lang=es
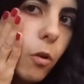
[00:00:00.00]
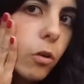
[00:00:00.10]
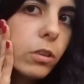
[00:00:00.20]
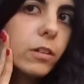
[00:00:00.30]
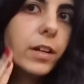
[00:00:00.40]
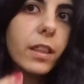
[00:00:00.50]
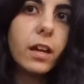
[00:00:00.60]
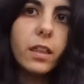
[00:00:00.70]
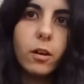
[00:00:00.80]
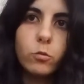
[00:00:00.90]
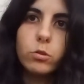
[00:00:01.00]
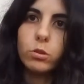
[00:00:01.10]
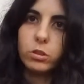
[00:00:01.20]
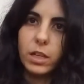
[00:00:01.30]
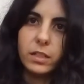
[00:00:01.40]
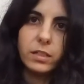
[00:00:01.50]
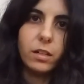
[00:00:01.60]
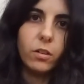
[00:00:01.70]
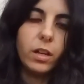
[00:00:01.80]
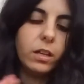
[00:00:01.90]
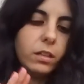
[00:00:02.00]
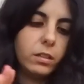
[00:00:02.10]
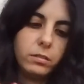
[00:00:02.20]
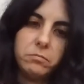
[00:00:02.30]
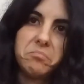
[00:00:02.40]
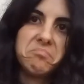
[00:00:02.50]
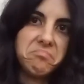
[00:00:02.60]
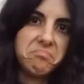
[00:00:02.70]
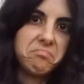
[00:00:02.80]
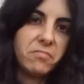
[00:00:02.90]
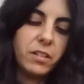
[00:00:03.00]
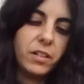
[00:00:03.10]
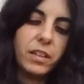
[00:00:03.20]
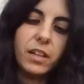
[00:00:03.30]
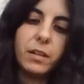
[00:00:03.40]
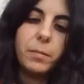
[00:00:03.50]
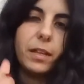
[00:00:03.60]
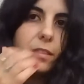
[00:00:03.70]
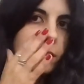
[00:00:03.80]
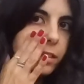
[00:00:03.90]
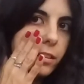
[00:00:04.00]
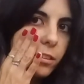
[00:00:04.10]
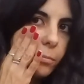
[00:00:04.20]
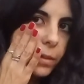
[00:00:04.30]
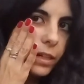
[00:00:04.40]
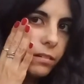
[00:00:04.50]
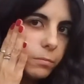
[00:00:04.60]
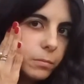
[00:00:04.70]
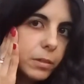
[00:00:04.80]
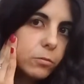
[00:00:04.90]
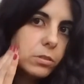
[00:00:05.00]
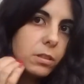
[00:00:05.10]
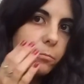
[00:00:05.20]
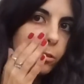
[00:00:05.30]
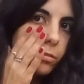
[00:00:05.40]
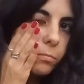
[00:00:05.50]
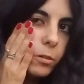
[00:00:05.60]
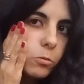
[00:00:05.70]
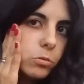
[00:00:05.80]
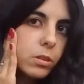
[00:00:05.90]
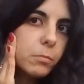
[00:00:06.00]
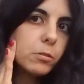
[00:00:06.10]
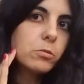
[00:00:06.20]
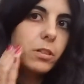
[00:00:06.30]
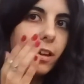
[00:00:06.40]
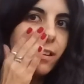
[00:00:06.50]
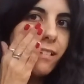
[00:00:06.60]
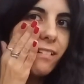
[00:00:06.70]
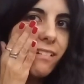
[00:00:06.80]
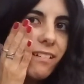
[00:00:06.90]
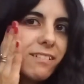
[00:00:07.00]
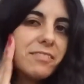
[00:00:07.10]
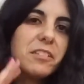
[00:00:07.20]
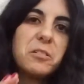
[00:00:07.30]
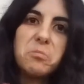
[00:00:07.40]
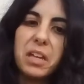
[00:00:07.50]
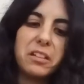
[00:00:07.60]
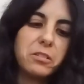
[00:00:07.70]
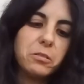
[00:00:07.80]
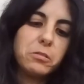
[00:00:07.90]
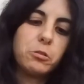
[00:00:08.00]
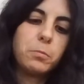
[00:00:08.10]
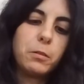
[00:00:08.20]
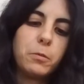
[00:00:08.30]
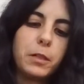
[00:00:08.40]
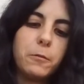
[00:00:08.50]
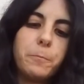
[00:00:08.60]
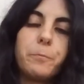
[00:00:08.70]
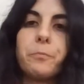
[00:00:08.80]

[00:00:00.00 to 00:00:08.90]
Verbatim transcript: Oh, de verdad que da gusto echárselo, ¿eh? De verdad que parece terciopelo. A mí me gusta. Oh, me gusta, me gusta. Tiene un tacto súper bueno.